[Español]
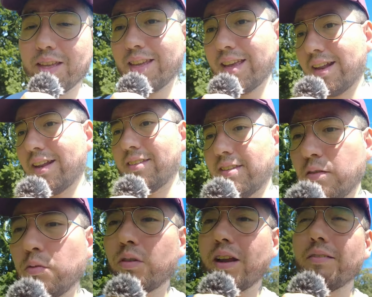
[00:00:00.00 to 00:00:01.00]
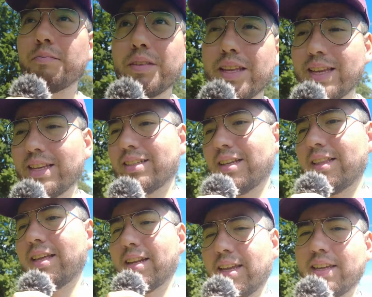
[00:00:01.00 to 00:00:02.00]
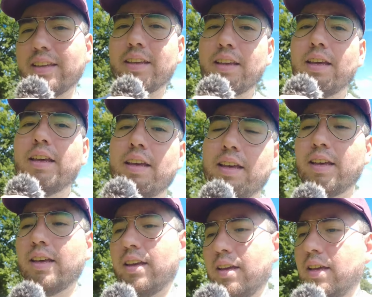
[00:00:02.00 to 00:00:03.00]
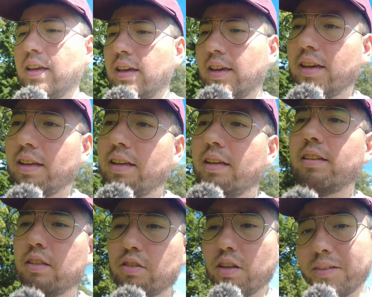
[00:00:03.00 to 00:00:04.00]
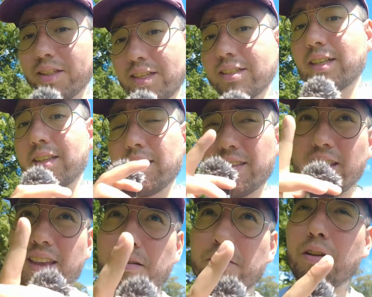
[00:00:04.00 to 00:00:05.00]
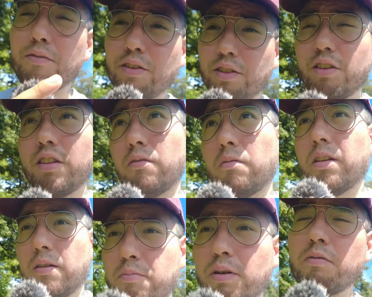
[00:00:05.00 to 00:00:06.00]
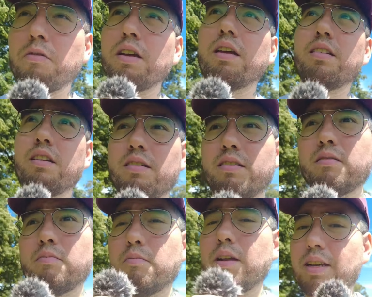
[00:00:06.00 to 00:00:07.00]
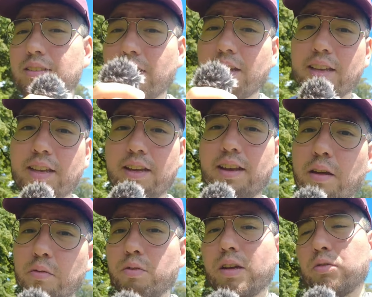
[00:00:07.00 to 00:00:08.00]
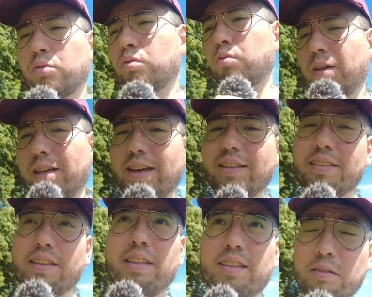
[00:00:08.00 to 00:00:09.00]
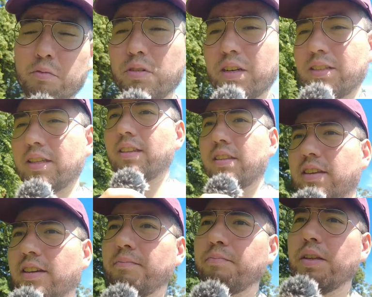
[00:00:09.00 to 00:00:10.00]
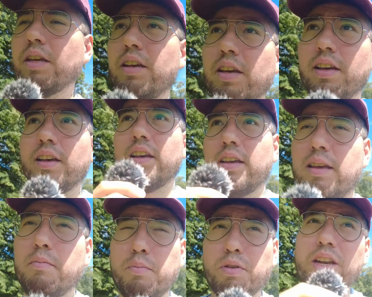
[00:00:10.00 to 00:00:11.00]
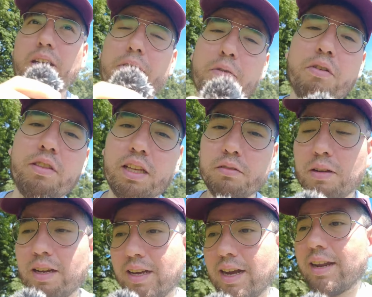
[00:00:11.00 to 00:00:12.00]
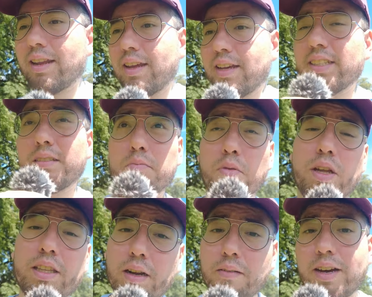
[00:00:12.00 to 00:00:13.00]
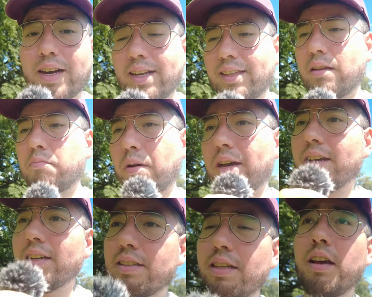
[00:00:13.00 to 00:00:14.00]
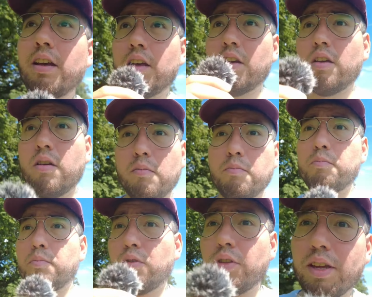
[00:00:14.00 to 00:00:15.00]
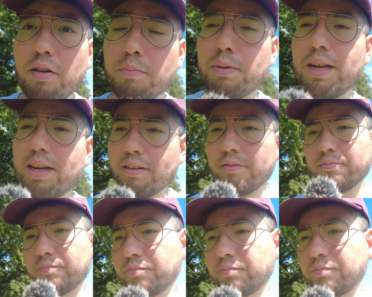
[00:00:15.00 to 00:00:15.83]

y a la cédula, que es el DNI. Eh, solamente tienes el, beneficio de vivir en Paraguay, ¿vale? Hasta que caduque tu vigencia de tu residencia y poder abrir cuentas bancarias, poder trabajar en el país, poder operar,